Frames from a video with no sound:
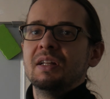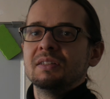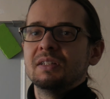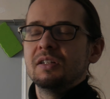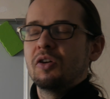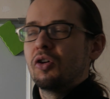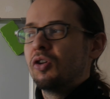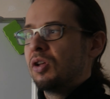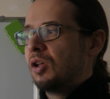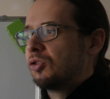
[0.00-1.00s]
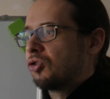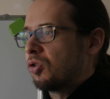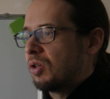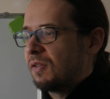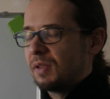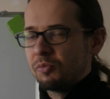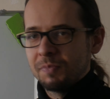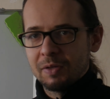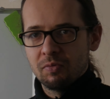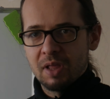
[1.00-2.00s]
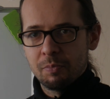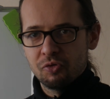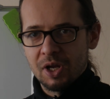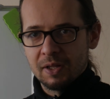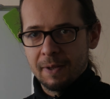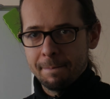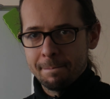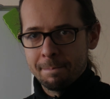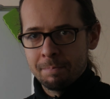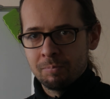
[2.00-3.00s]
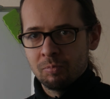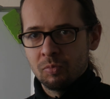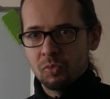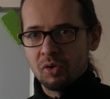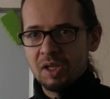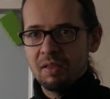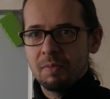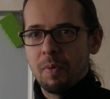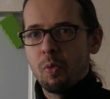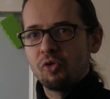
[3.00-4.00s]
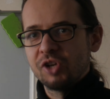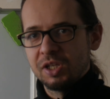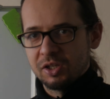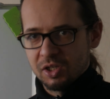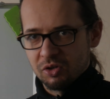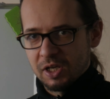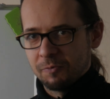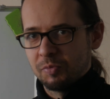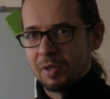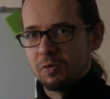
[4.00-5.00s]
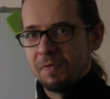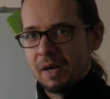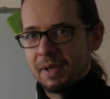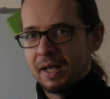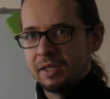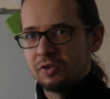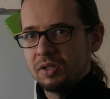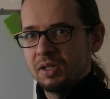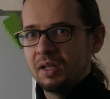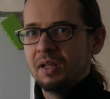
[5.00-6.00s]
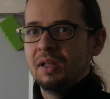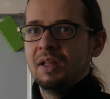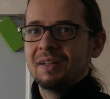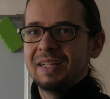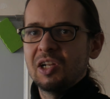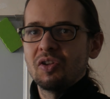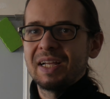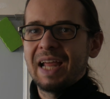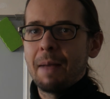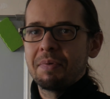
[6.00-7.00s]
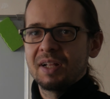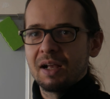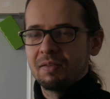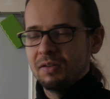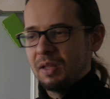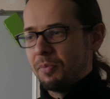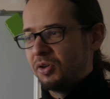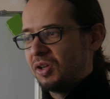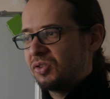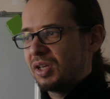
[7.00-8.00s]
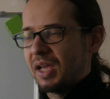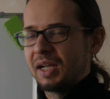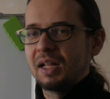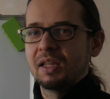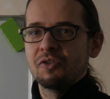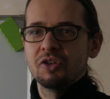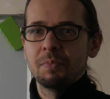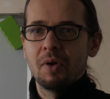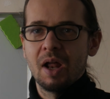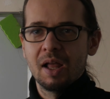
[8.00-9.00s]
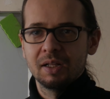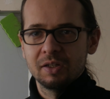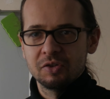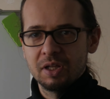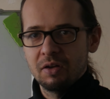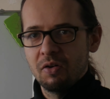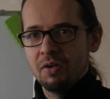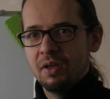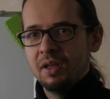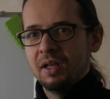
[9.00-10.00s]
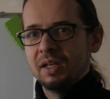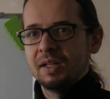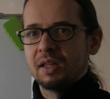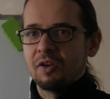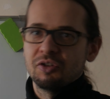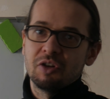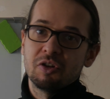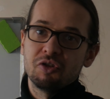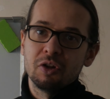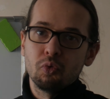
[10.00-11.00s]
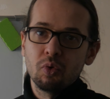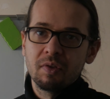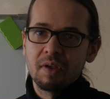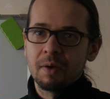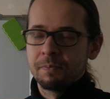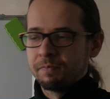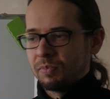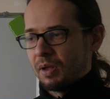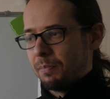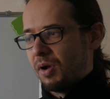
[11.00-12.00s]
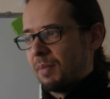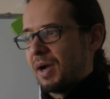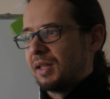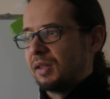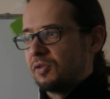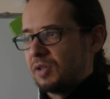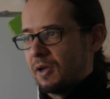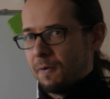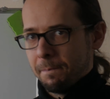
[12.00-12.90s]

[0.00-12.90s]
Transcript: tylko to, co jest w tym przypadku zaburzane, to nie jest położenie czegoś jak w przypadku fal mechanicznych, tylko takie abstrakcyjne pojęcia jak natężenie pola elektrycznego i natężenie czy też indukcja pola magnetycznego.